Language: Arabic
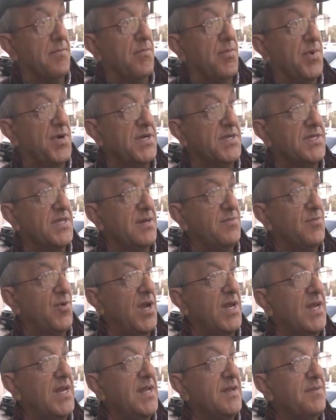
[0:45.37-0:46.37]
بعيد
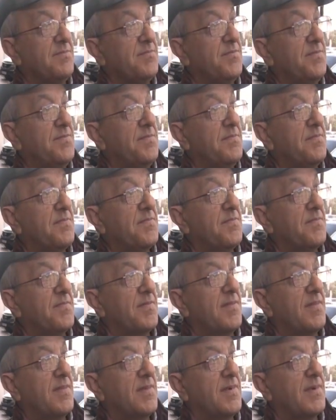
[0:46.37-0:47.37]
المعلم
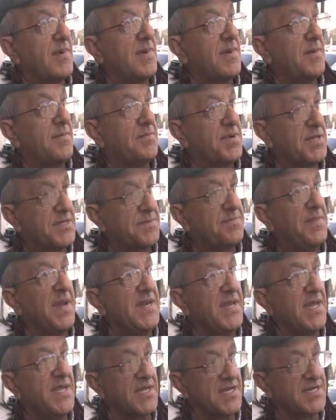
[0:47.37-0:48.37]

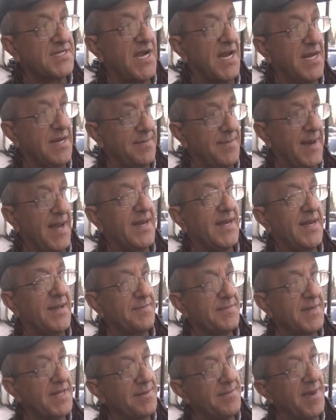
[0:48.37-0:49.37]
بتمنى يرجع
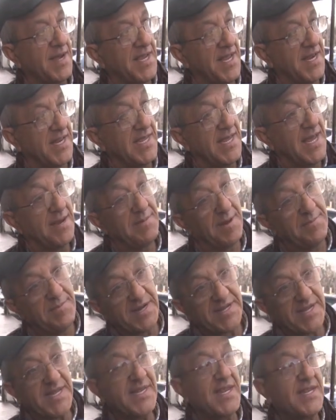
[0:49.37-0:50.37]
للمعلم مثل ما كان ايام لما
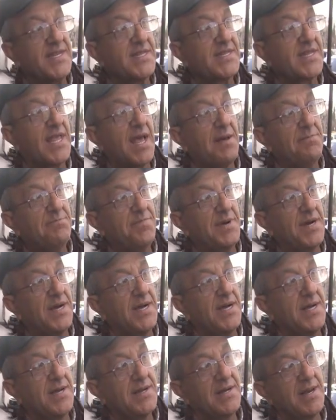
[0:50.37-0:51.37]
كنا
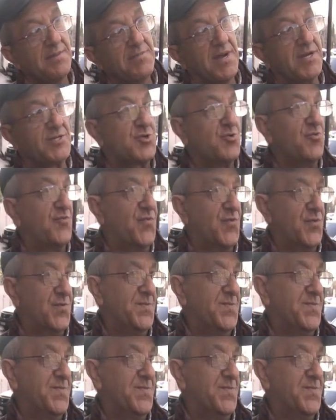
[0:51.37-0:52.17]
نتخبى لما نشوفه